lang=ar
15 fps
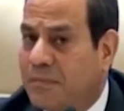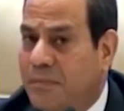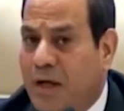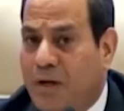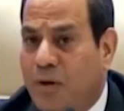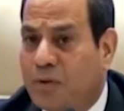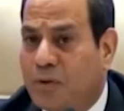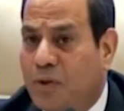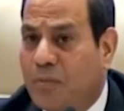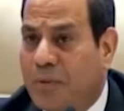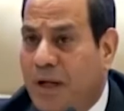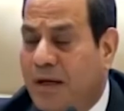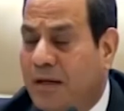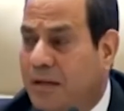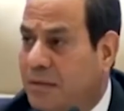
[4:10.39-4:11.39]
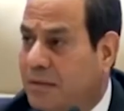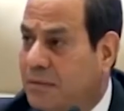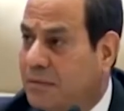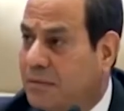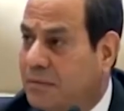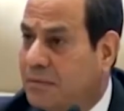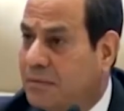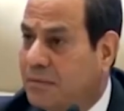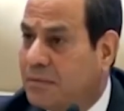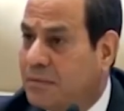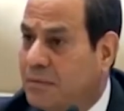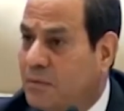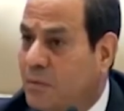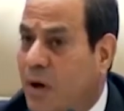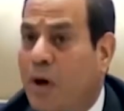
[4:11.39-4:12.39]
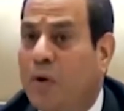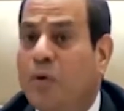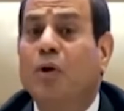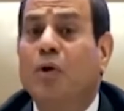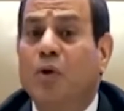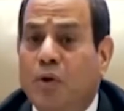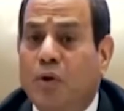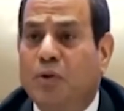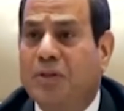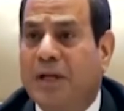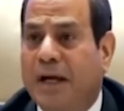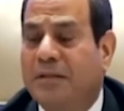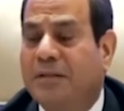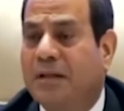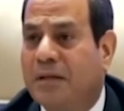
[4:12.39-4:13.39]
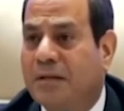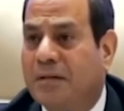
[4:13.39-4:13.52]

انا قلت لهم لا وهقول اللي قلته ساعتها